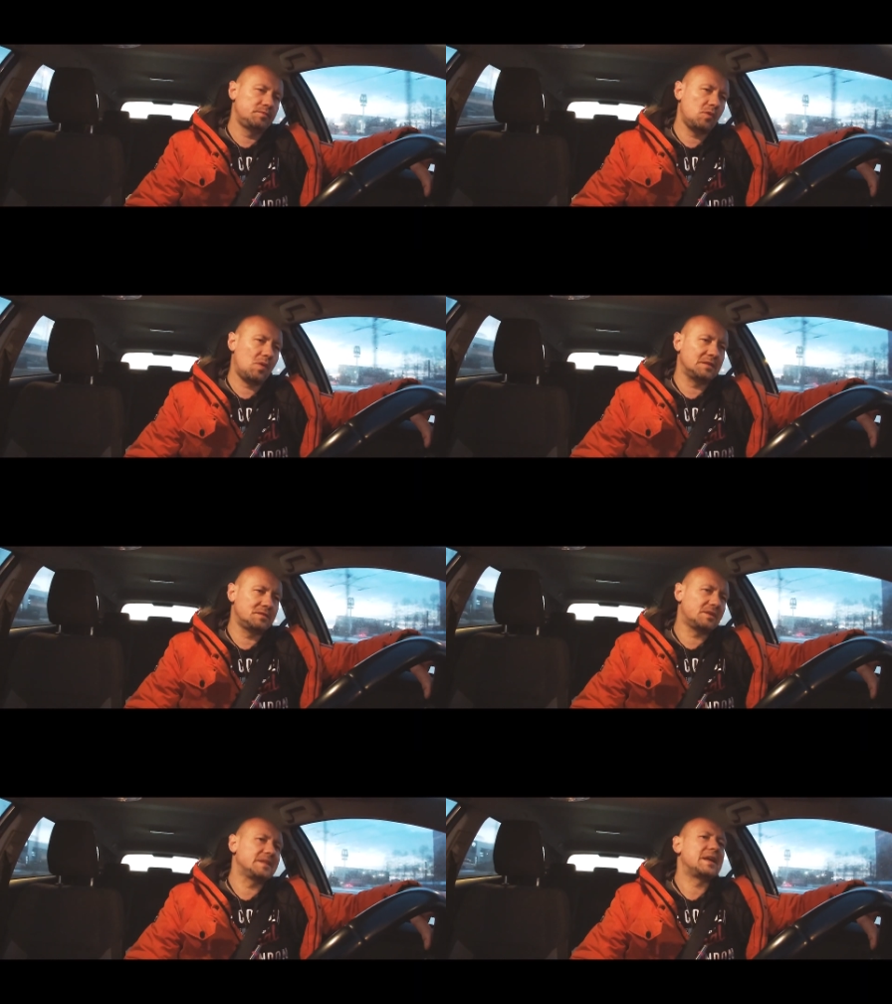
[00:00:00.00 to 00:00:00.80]
no
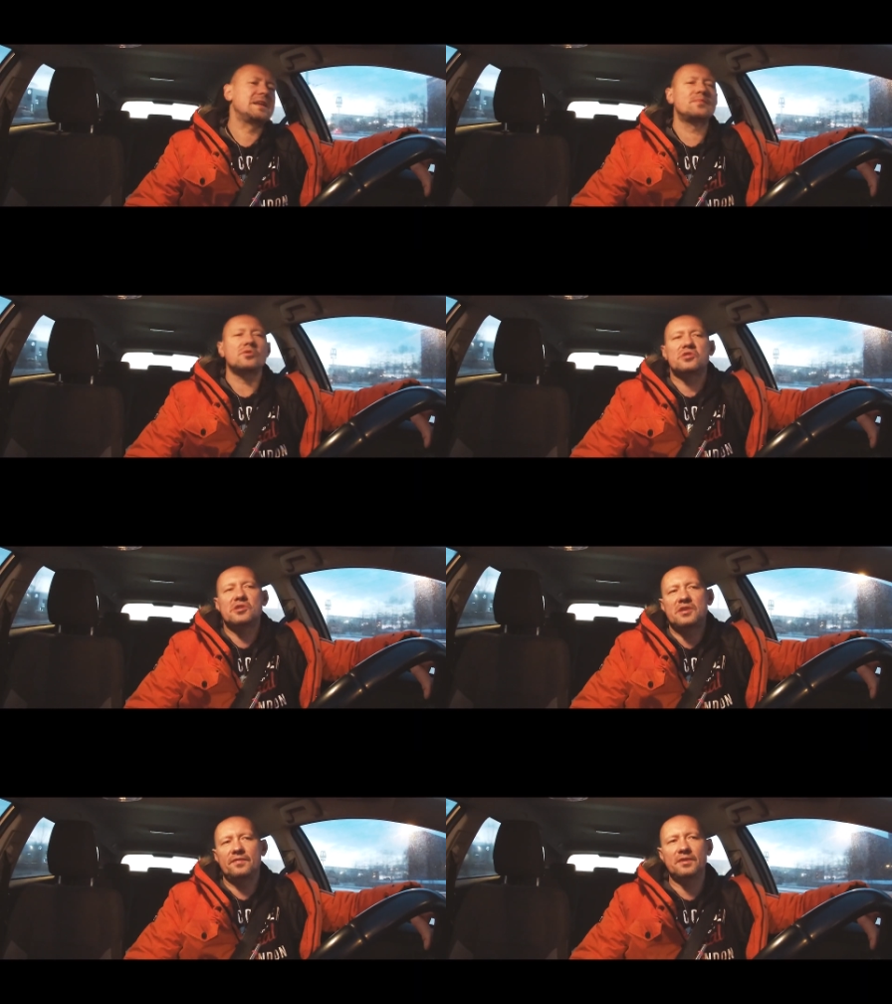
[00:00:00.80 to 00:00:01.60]
ładno generalnie
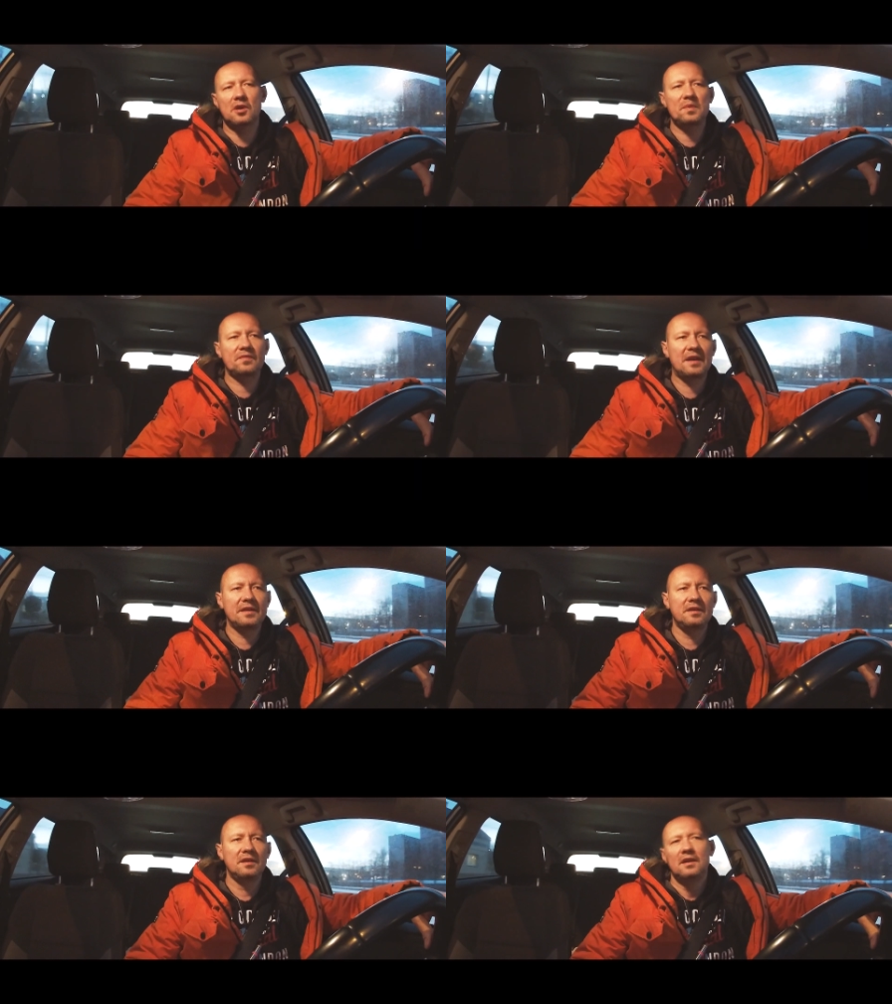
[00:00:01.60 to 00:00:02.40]
bronili się,
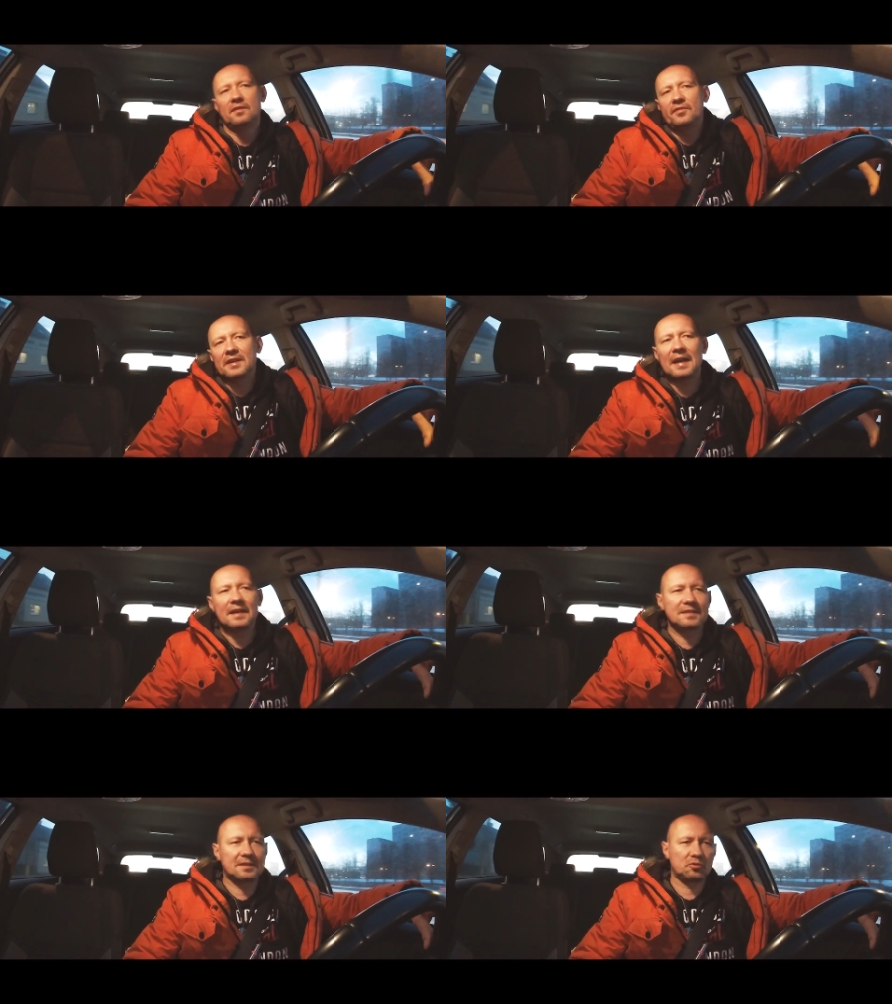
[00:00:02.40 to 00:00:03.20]
wykopywali,
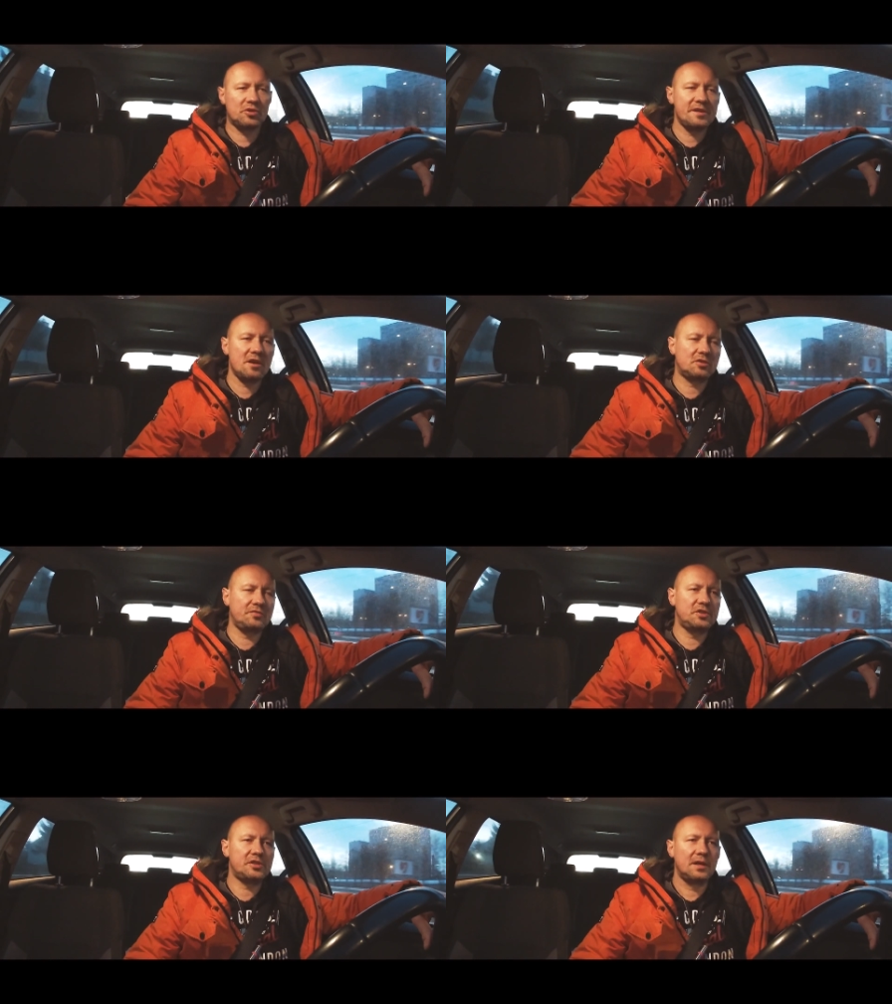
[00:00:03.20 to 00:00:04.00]
wygrali zasłużenie
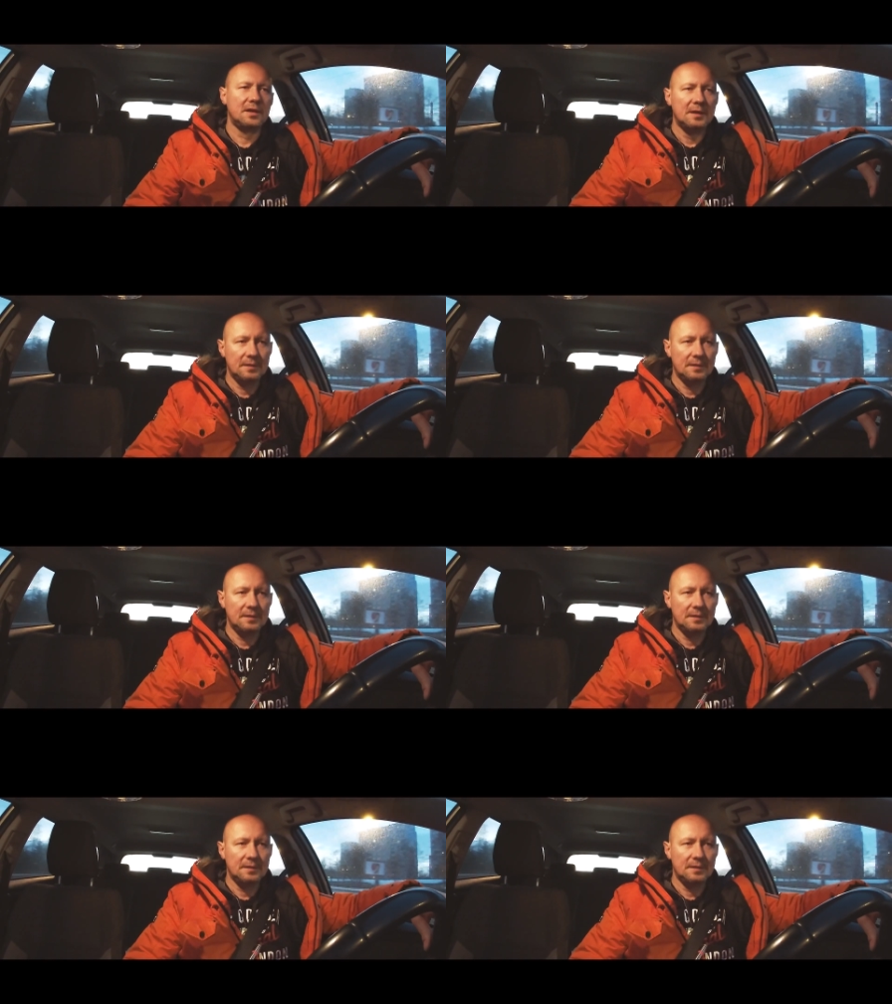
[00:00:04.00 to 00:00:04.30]
oczywiście.